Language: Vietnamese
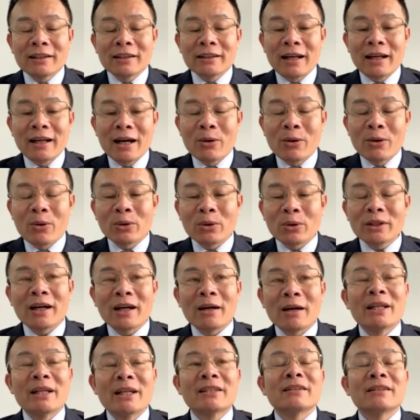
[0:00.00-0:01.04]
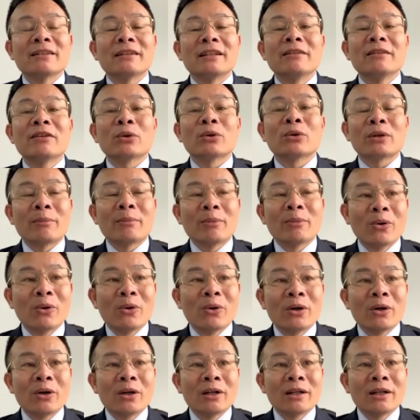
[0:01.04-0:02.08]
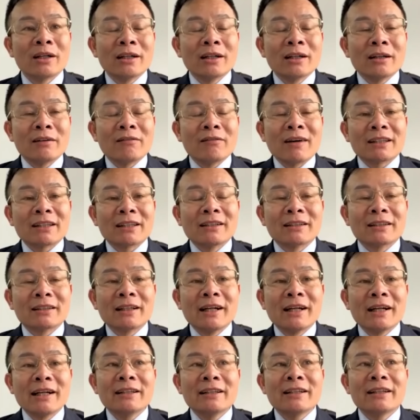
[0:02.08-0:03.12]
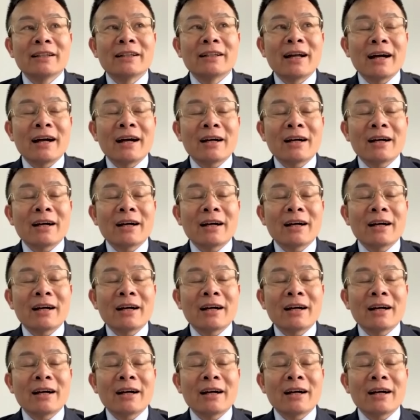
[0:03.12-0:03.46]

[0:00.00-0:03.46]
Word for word: đều có thể bị xử lý về tội tham ô và thực tế thì đã